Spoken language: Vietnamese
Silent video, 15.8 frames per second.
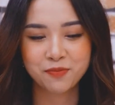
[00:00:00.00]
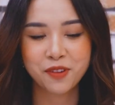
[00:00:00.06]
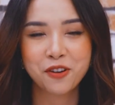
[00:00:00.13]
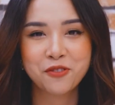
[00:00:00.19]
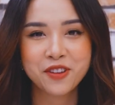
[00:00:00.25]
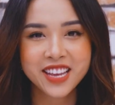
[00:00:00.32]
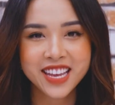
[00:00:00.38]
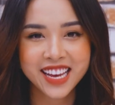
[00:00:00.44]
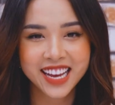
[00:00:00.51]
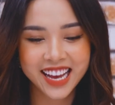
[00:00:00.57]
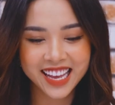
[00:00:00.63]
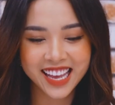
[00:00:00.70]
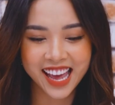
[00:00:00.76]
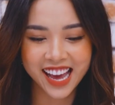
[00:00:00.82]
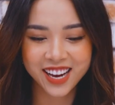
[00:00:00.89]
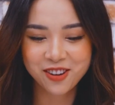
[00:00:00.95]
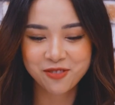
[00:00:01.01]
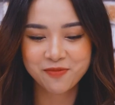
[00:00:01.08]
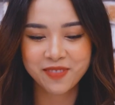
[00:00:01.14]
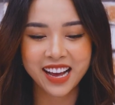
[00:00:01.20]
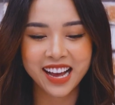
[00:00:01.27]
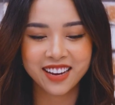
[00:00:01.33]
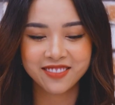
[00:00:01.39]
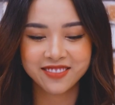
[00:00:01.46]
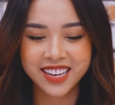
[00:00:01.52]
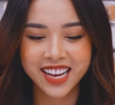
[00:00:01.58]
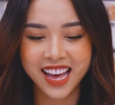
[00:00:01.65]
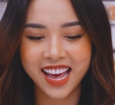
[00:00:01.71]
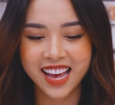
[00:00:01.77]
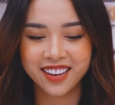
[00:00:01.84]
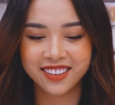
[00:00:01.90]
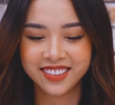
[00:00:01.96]
mời quý vị khán giả cùng ăn với
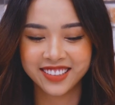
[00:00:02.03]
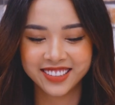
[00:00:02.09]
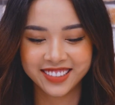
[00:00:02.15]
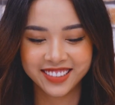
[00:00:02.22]
an